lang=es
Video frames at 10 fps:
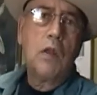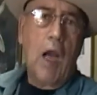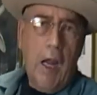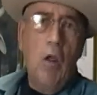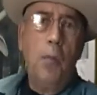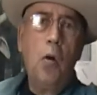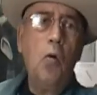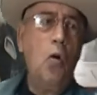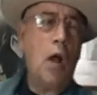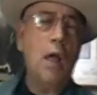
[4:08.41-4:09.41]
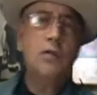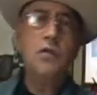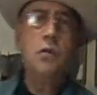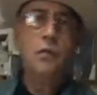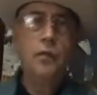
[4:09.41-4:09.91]
traído por Hugo
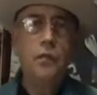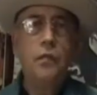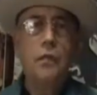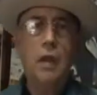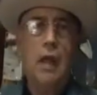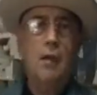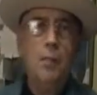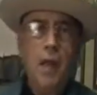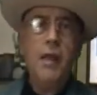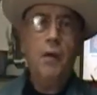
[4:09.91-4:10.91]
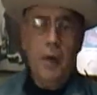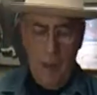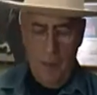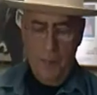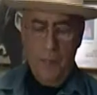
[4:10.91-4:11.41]
Cancio, el mes de
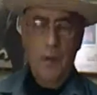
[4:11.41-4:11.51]
abril,